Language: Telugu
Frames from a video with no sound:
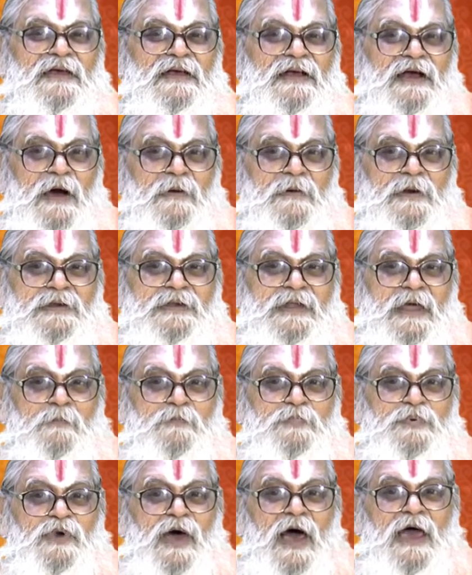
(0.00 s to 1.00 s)
కాబట్టి
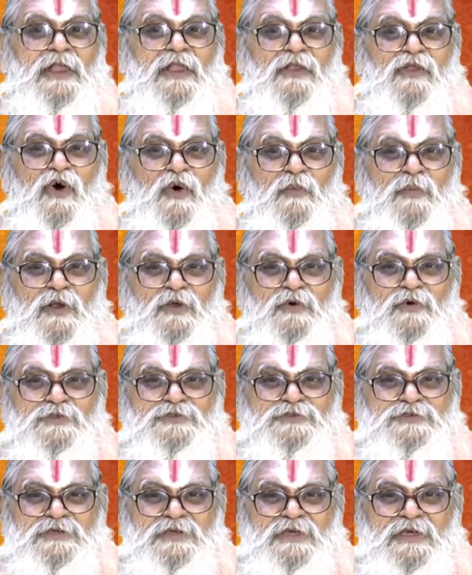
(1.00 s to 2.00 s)
అప్పుడు ఆయన లోపలికి
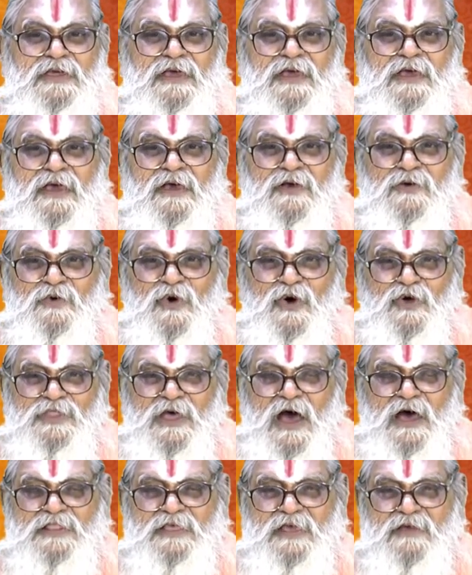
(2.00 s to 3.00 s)
వచ్చి
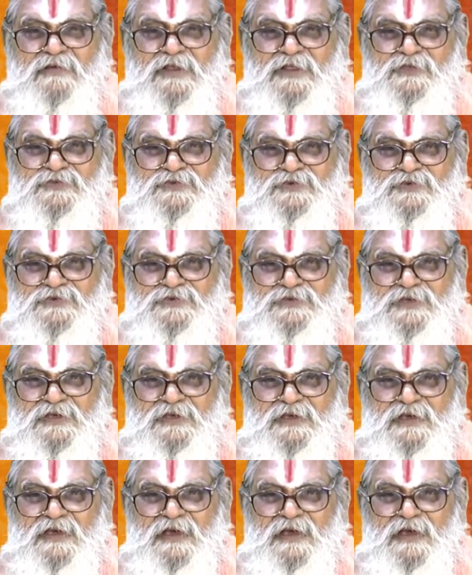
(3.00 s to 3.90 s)
గోదాదేవిని చూసి